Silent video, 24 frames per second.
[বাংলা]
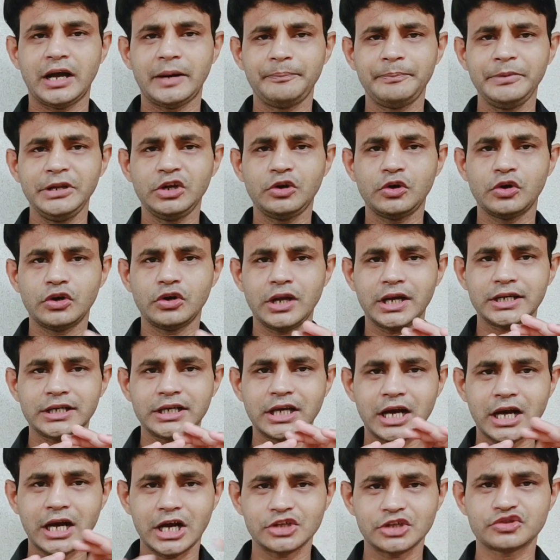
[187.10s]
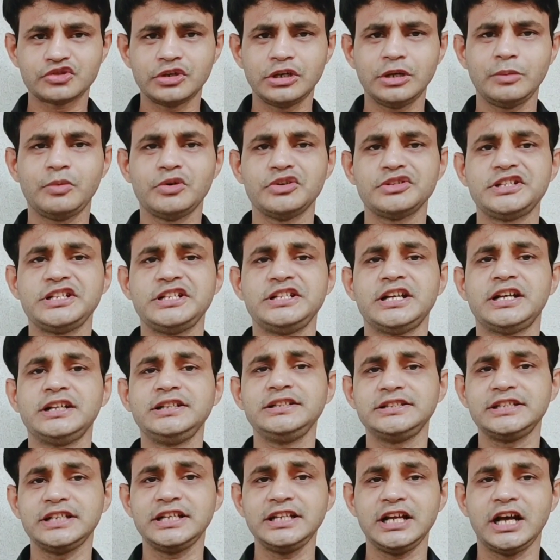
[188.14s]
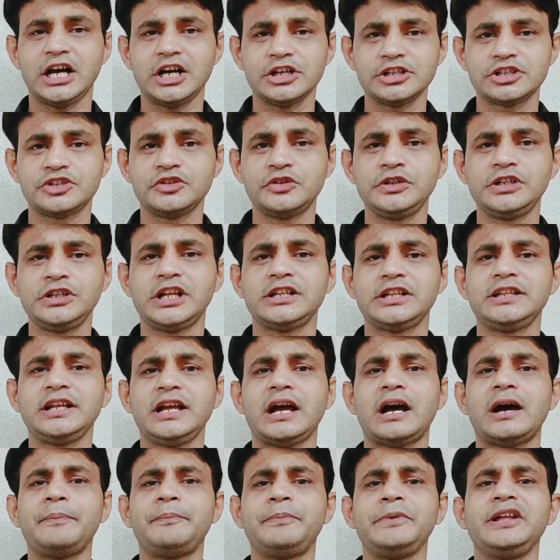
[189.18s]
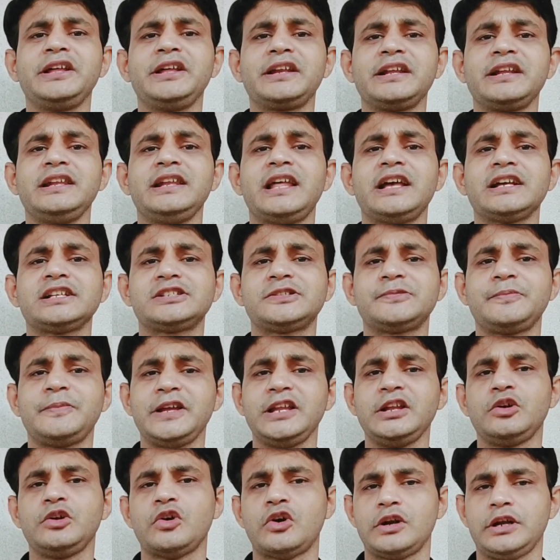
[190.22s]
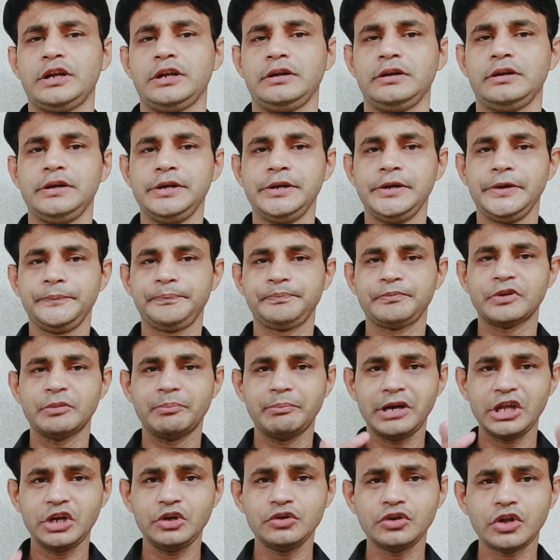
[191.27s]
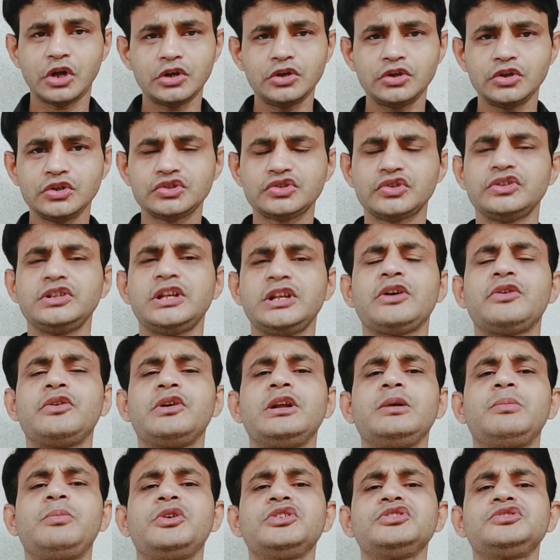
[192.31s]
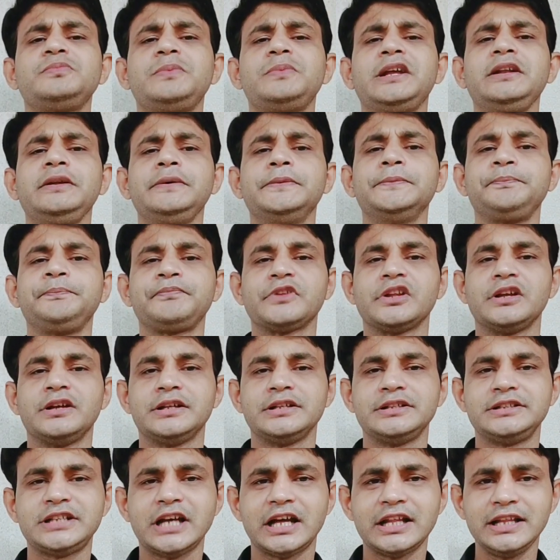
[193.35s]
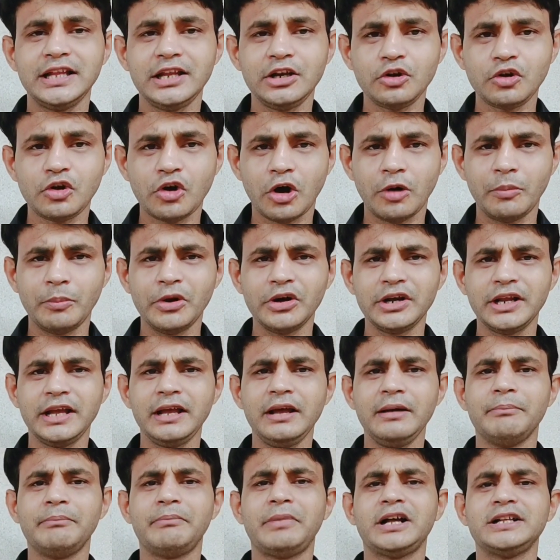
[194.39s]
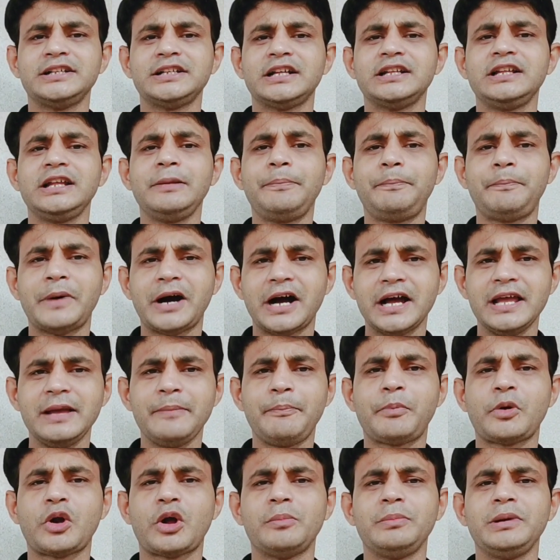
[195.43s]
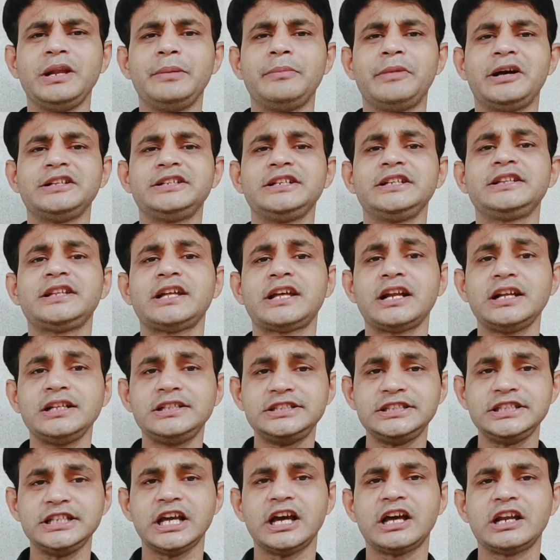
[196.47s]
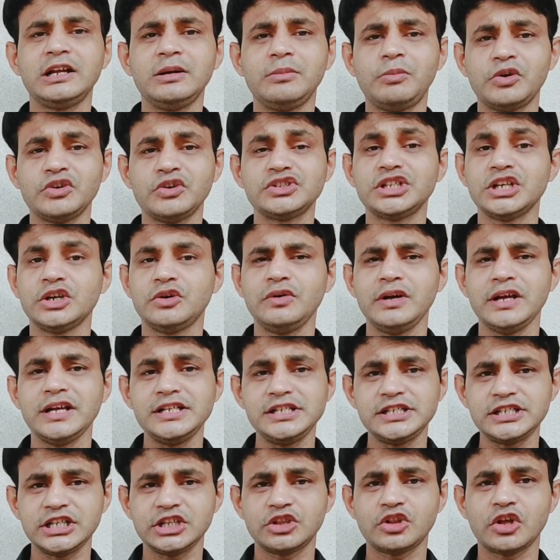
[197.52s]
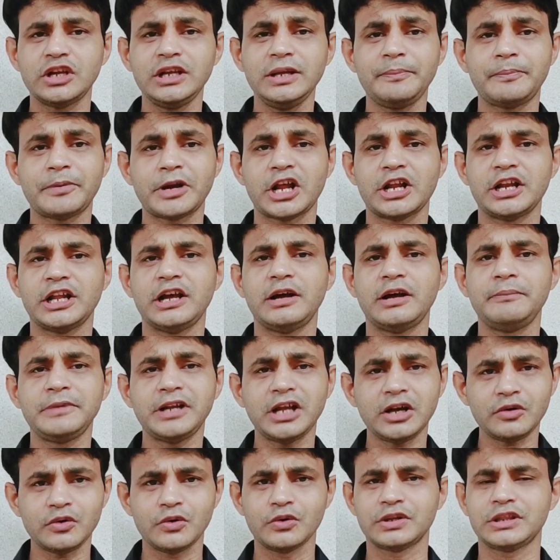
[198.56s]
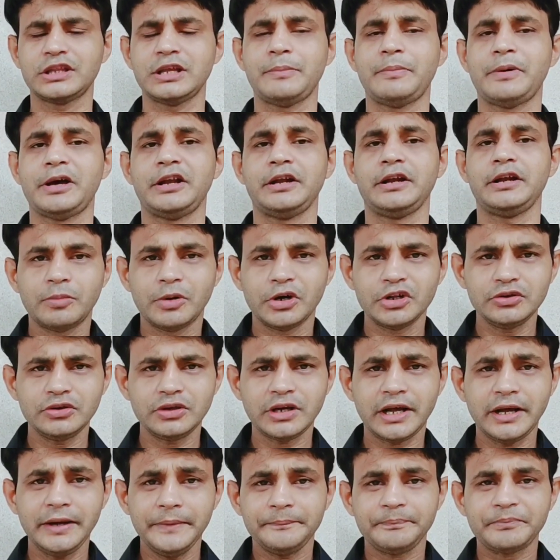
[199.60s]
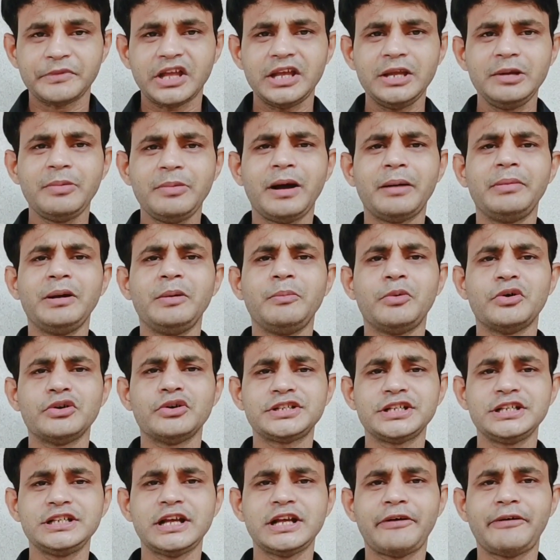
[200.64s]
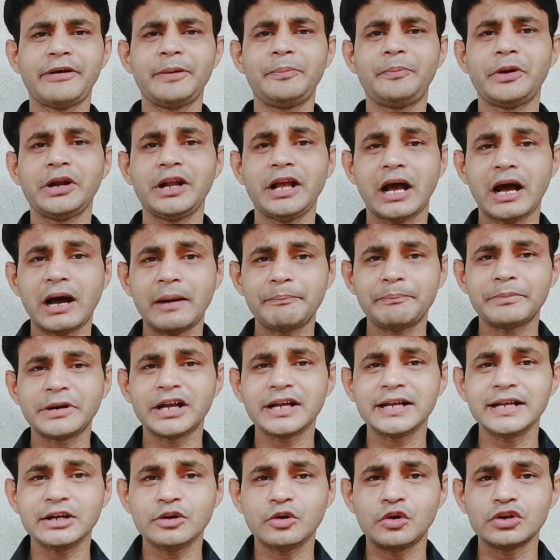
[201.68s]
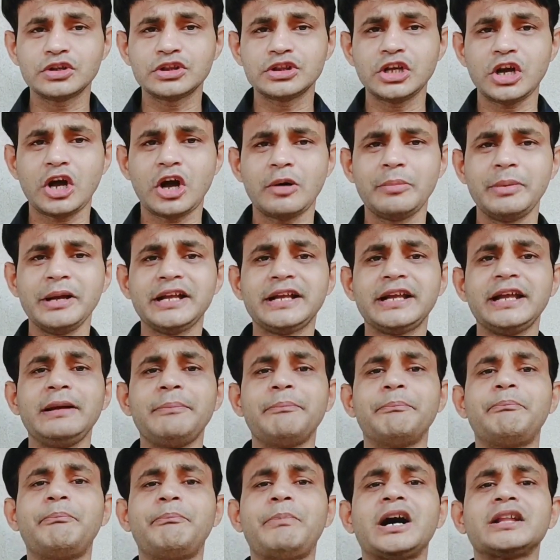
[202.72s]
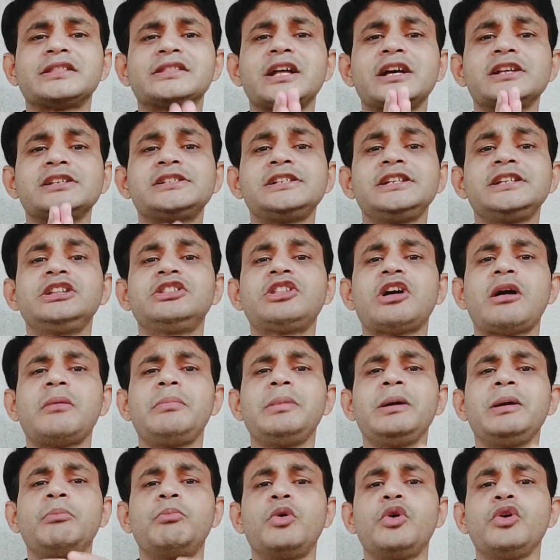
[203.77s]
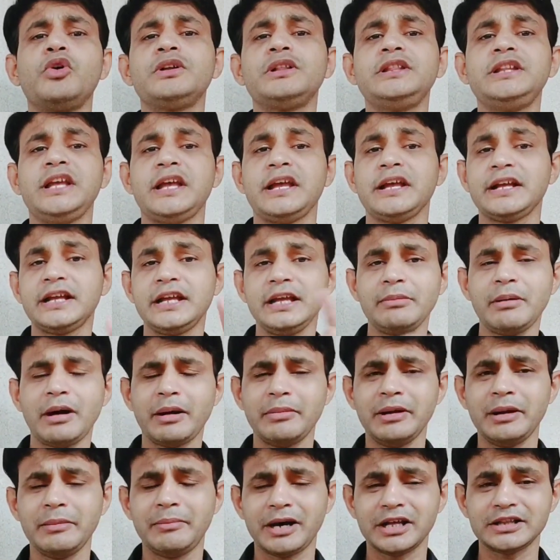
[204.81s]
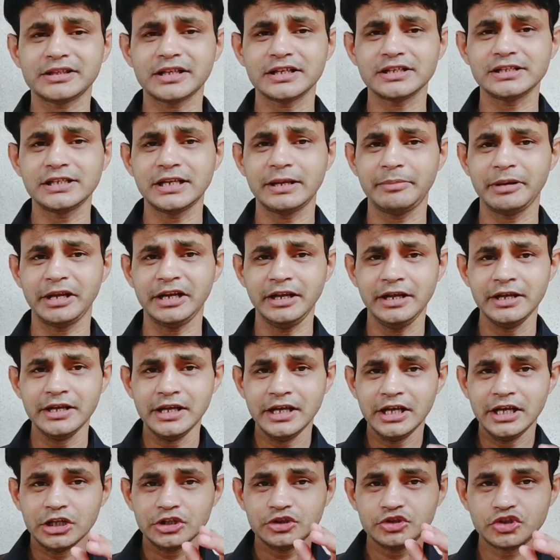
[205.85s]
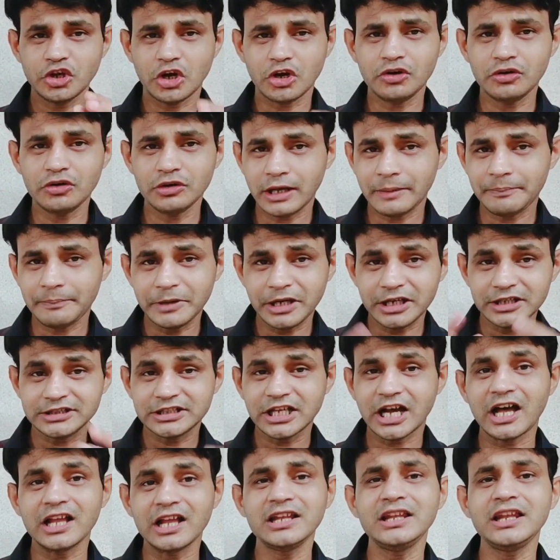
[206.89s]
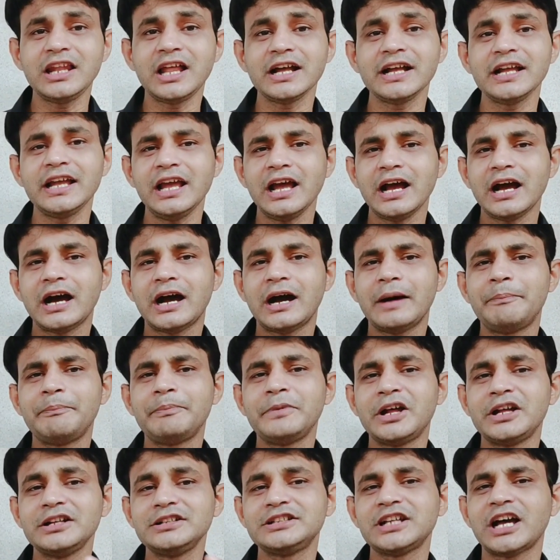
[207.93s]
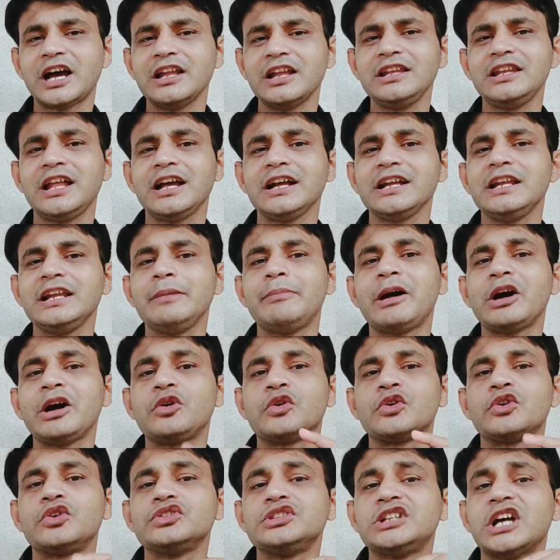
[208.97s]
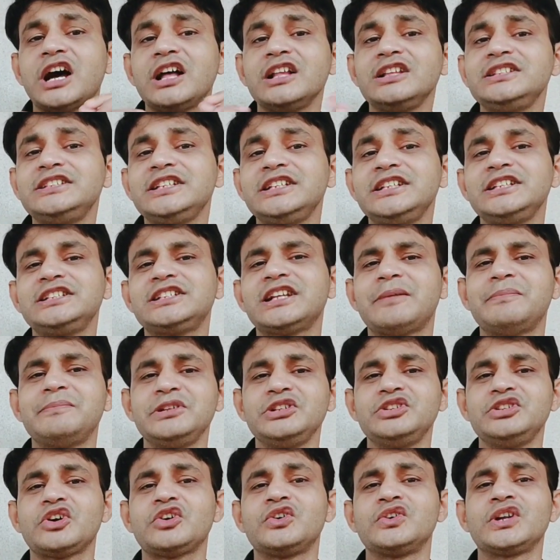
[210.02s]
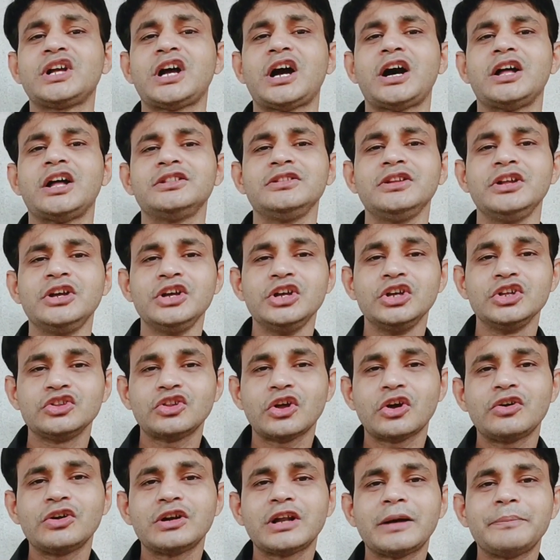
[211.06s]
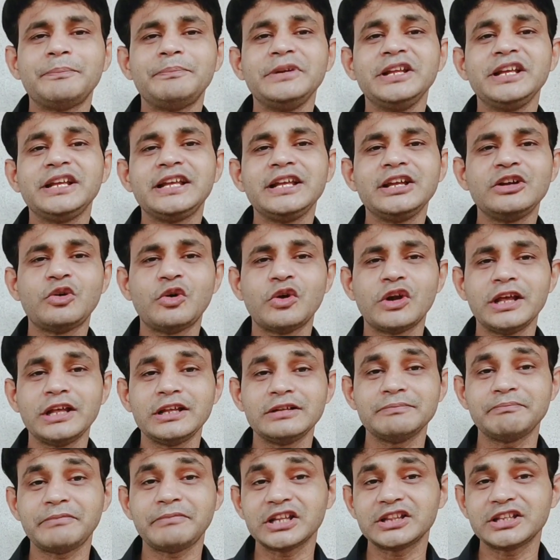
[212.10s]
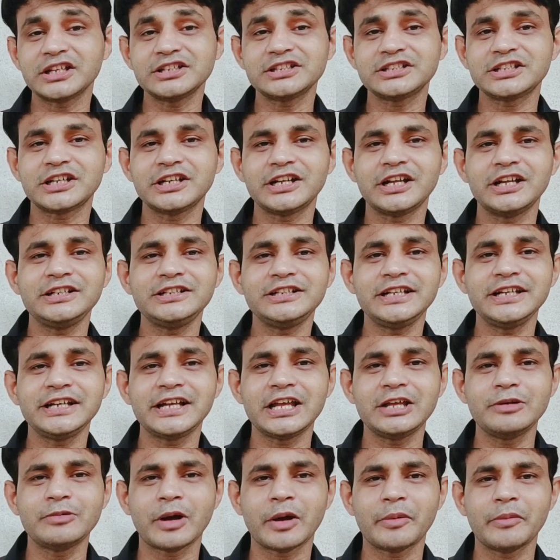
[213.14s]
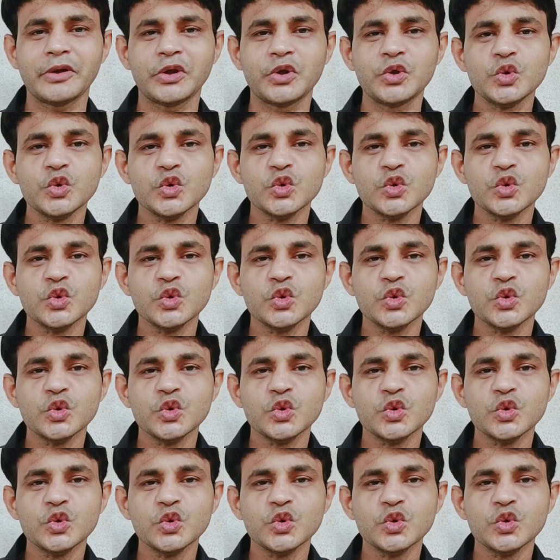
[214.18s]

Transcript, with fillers: আপনি কোনো একটা আসনে বসে যান যেই আসনটাতে আপনি রিল্যাক্স ফিল করেন মেরুদণ্ড সোজা করে বসবেন যাদের কোমরে বা যাদের পায়ে প্রবলেম আছে তারা চেয়ারে বসেও এই শীতলী প্রাণায়ামটা করতে পারে বন্ধুরা এইভাবে বসে যাওয়ার পরে আপনাকে করতে হবে কি বাতাস নিতে হবে মুখ দিয়ে কিভাবে বাতাস নেবেন যখন আপনার ঝাল লাগে আপনার ঝাল লাগলে বা কোনো ঝাল জিনিস আপনি যখন খান তখন আপনি কি করে বাতাসটা নেন ঠিক এইভাবে